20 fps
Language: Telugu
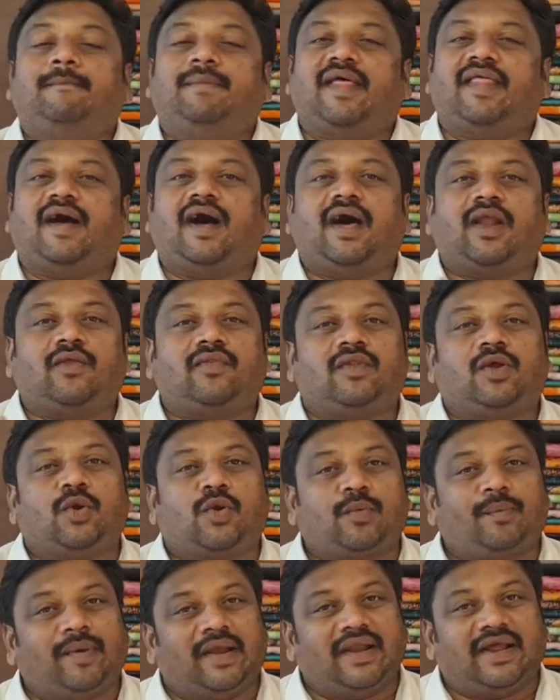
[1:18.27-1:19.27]
పదహారు వందల
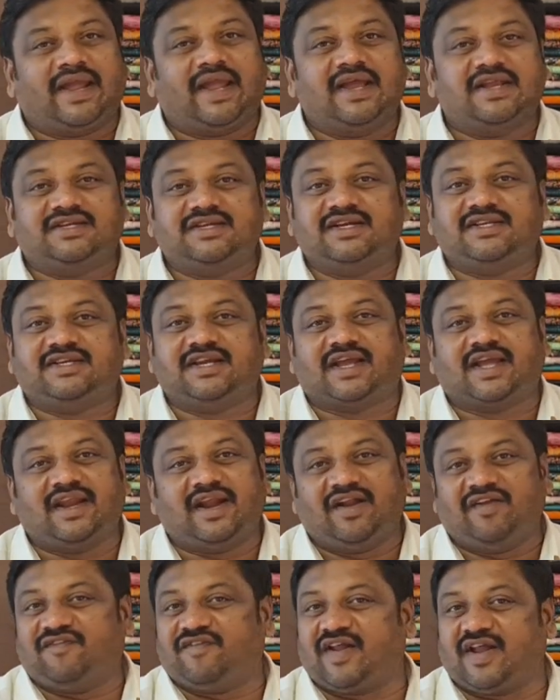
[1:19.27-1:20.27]
రూపాయల కేజీ
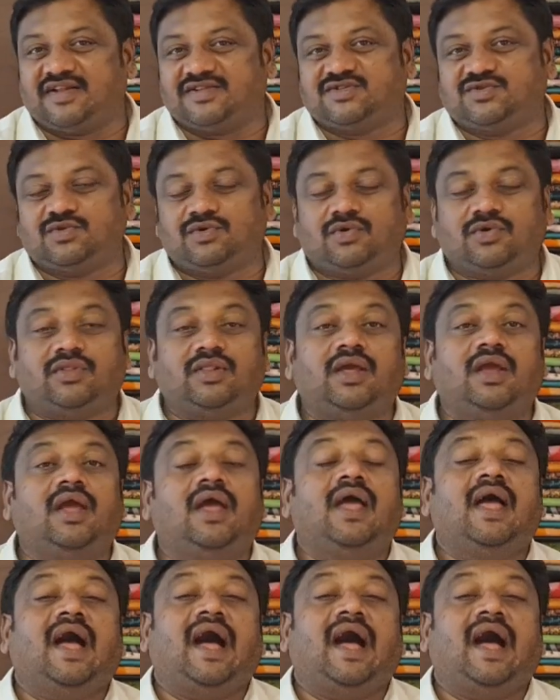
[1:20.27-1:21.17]
చికెన్ అండ్ ఫ్రాన్స్ ఉంటుంది